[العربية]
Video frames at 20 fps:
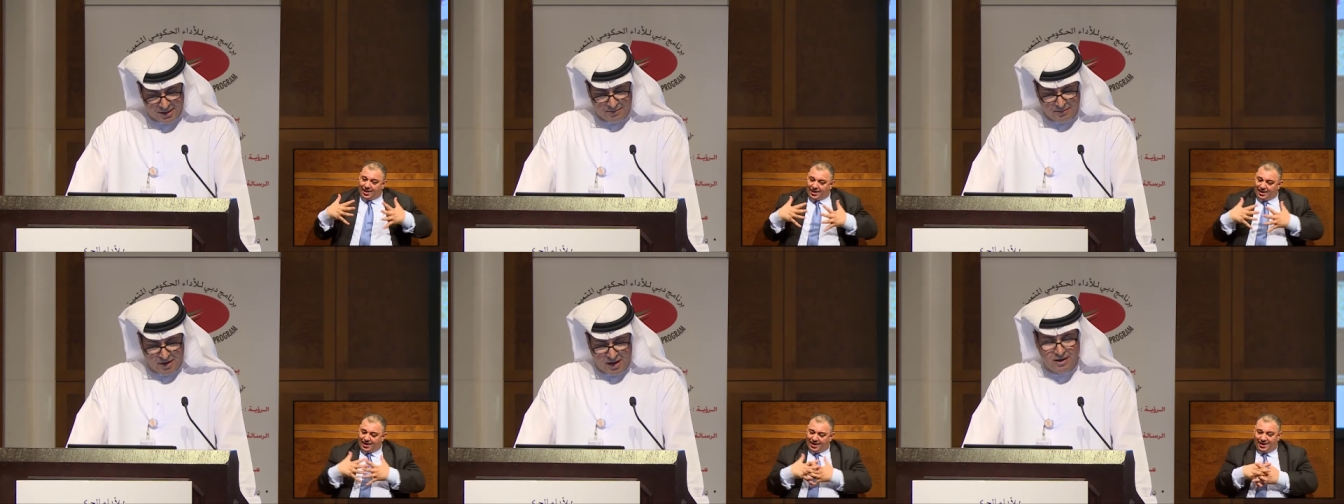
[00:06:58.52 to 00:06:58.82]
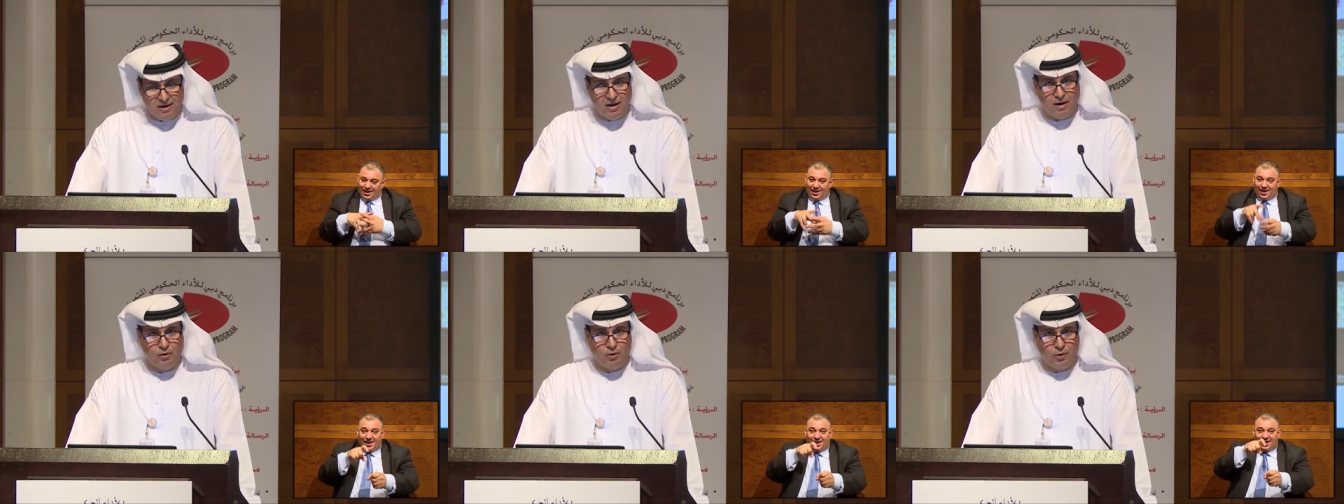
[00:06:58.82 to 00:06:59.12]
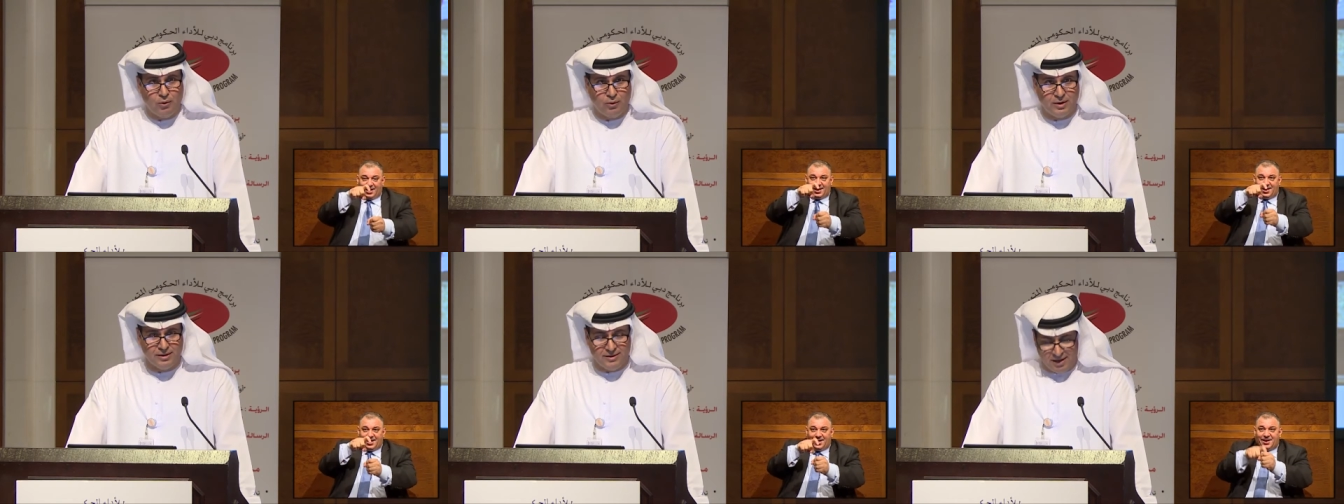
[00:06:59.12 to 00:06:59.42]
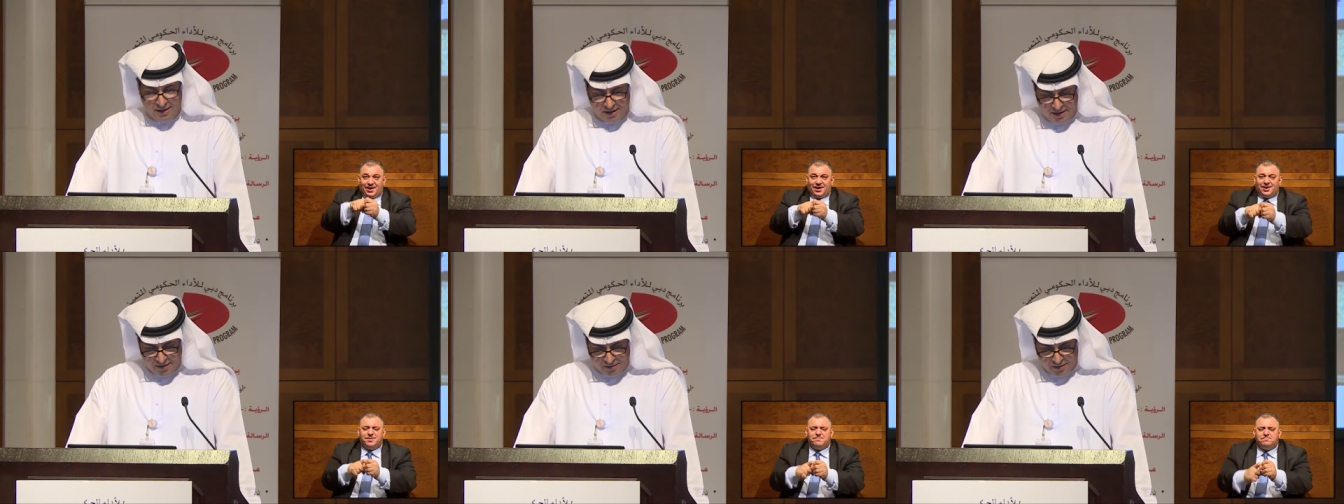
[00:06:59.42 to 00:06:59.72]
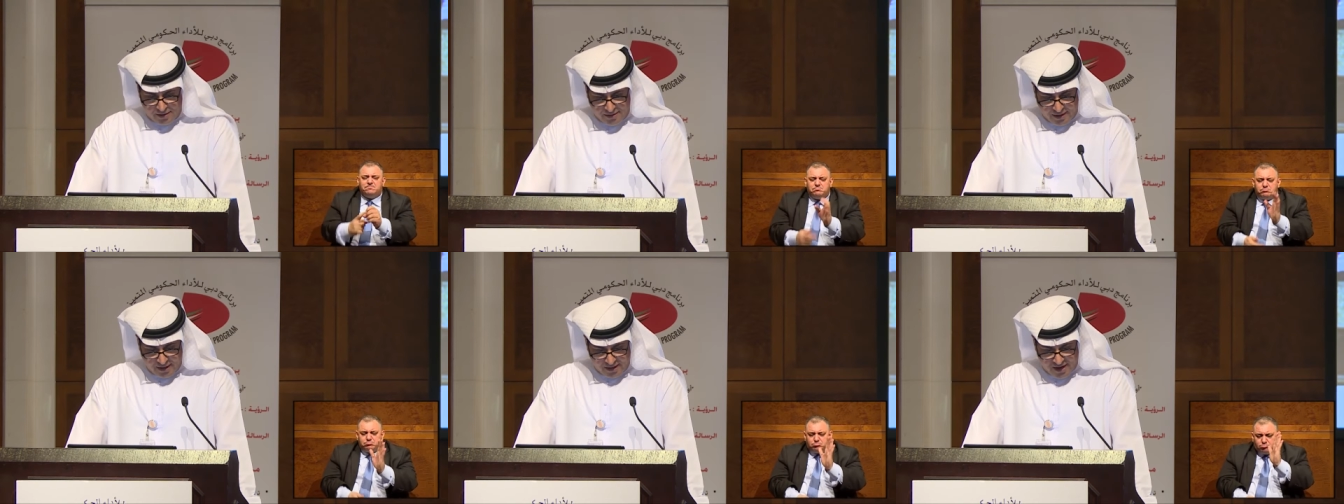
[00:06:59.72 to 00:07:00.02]
نطمح له هو
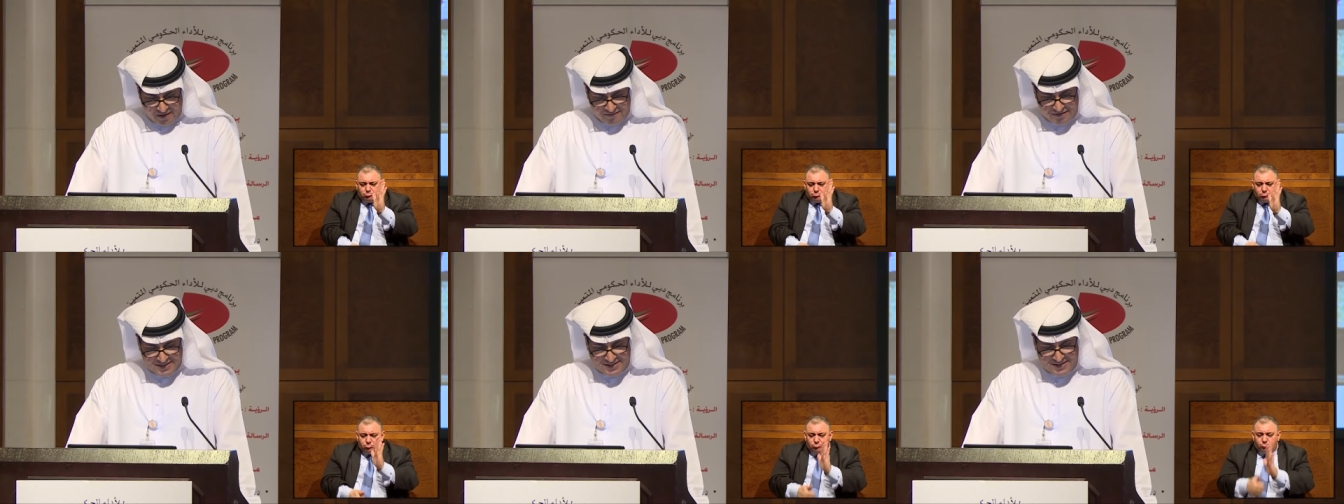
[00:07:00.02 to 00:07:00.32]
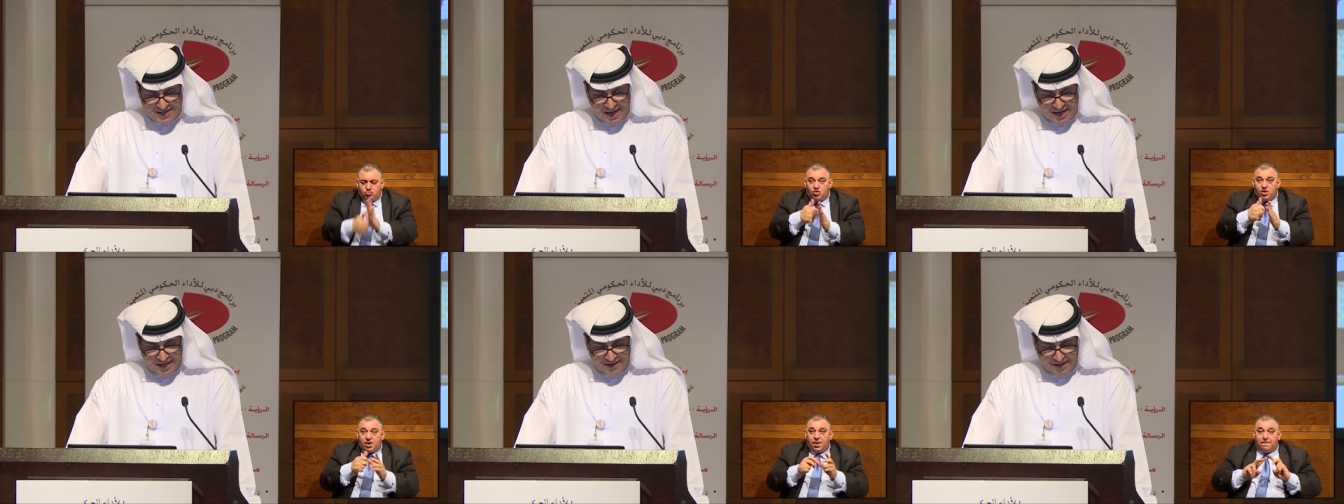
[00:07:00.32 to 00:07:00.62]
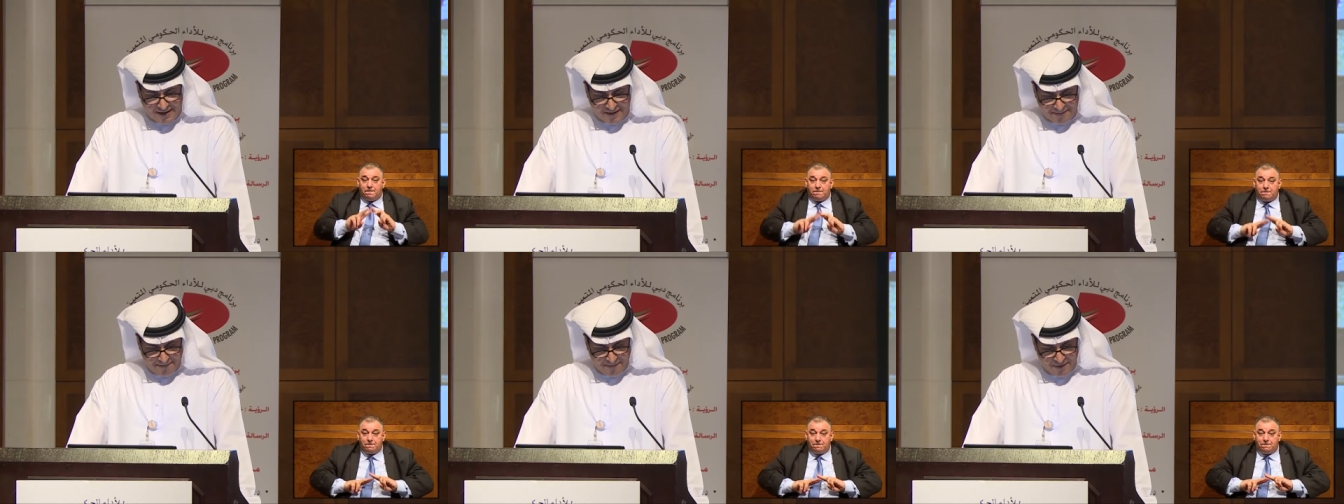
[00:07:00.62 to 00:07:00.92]
تغيير الثقافة السائدة